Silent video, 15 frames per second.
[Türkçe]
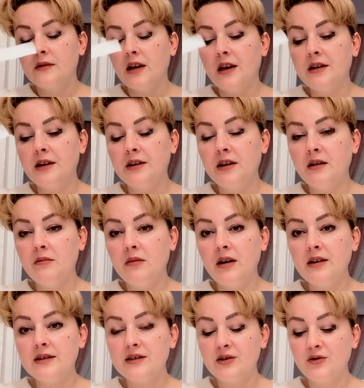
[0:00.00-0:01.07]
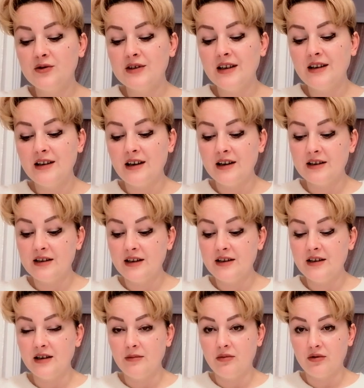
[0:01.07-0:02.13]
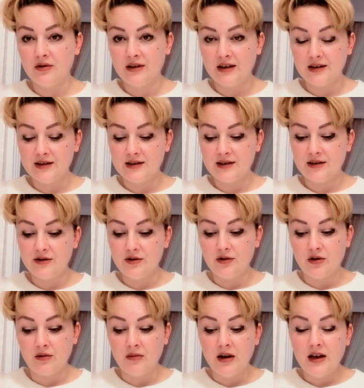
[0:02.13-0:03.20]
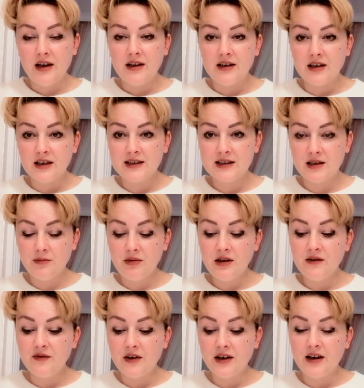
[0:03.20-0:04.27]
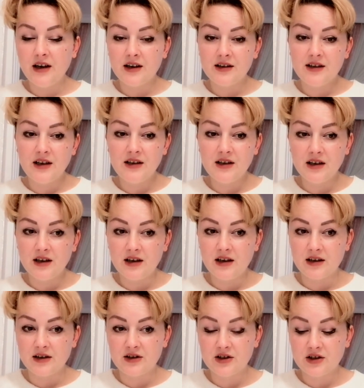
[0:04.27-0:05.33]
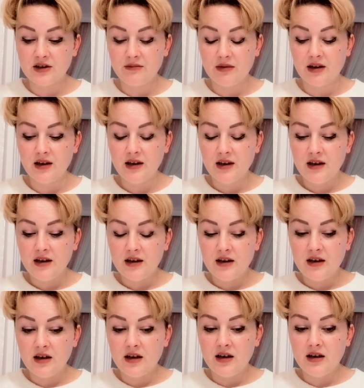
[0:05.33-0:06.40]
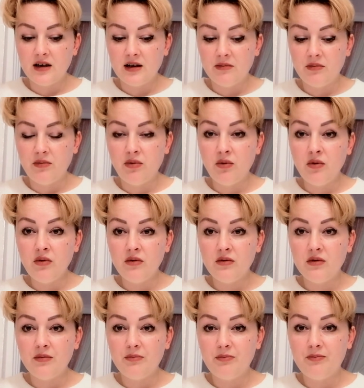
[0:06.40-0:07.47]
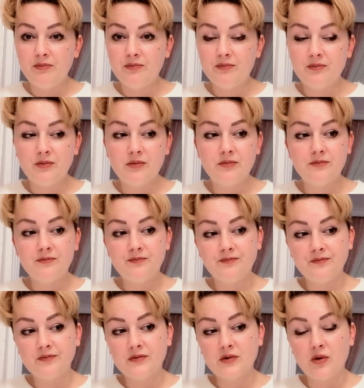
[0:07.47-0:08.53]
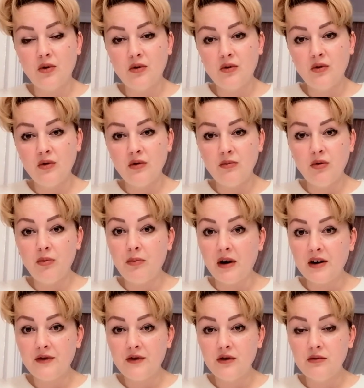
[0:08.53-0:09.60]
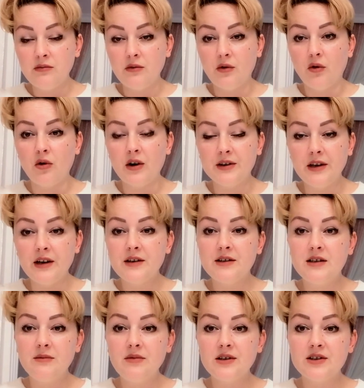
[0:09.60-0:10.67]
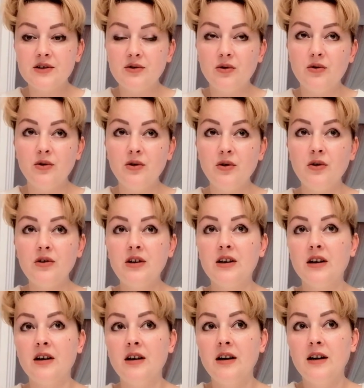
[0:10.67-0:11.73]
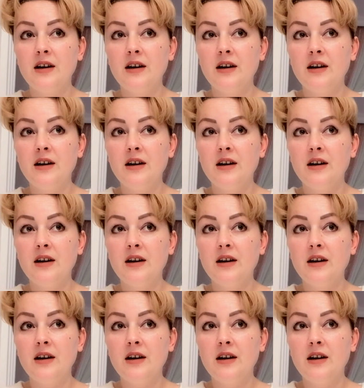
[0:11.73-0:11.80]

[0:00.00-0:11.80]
İnanılmaz güzel gardenya burada hissediyorum. Yasemin ve gardenya karışımı. Ee, bu e, koku, bu parfüm o kadar temiz kokuyor ki